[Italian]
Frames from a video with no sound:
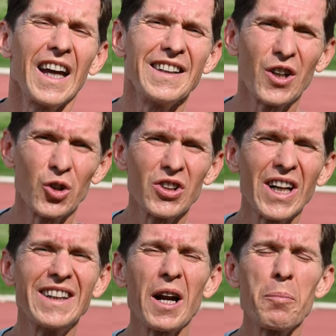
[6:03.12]
E secondo te
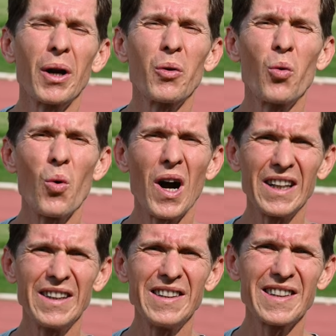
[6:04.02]
Andrea per
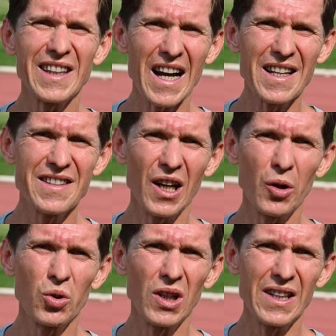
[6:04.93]
quali distanze
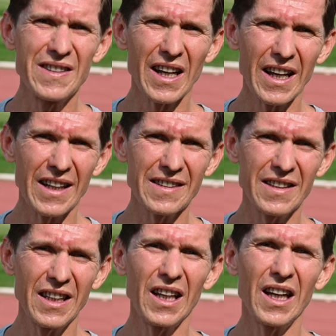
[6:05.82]
le
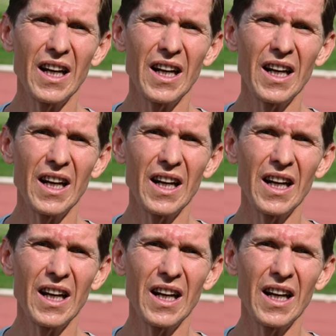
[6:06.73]
utilizzeresti?